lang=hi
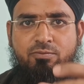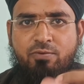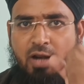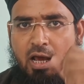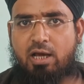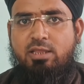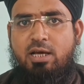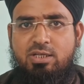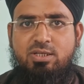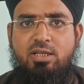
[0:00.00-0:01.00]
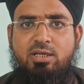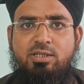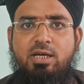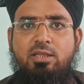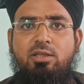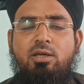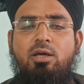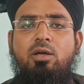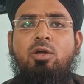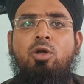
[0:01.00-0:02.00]
फरागत हासिल की जाती
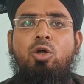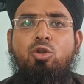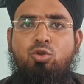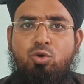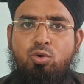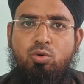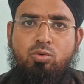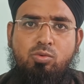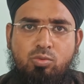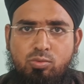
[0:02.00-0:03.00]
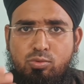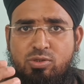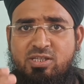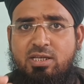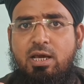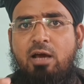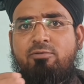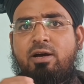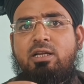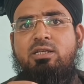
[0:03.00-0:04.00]
है तो उसके
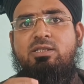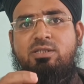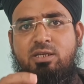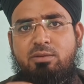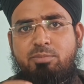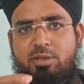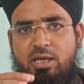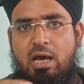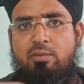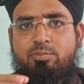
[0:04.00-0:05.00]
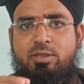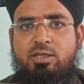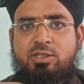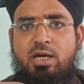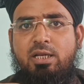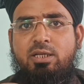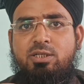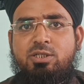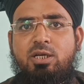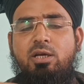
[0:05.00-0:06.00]
हवाले से भी आप ये जान
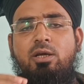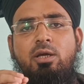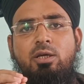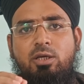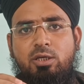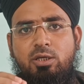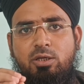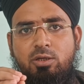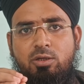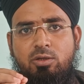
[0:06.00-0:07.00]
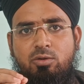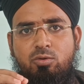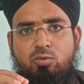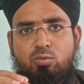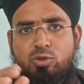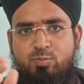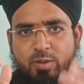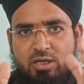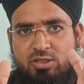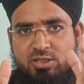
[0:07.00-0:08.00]
लीजिए कि उस
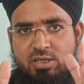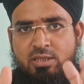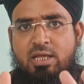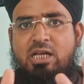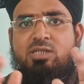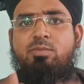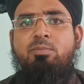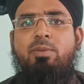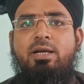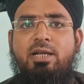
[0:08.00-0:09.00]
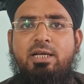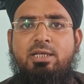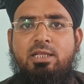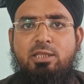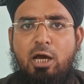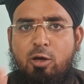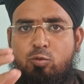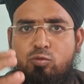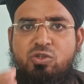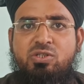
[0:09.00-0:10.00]
पर जिस अंदाज में बैठा जाता है
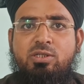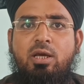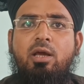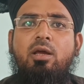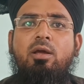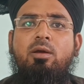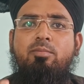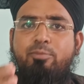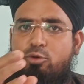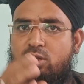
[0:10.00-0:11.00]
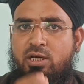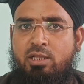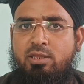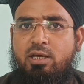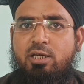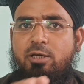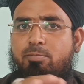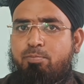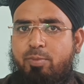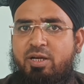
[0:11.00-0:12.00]
उससे पूरी गंदगी
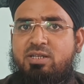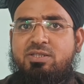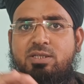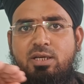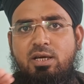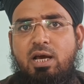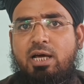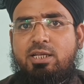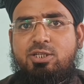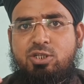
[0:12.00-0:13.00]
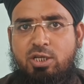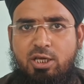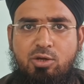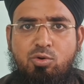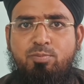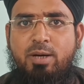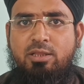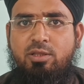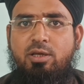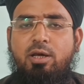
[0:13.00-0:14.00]
पेट से खारिज नहीं हो
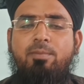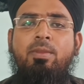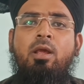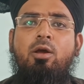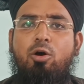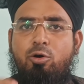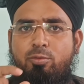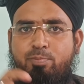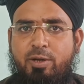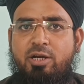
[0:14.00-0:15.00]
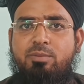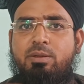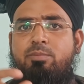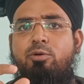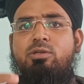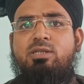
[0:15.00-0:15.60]
पाती है और पेट में बहुत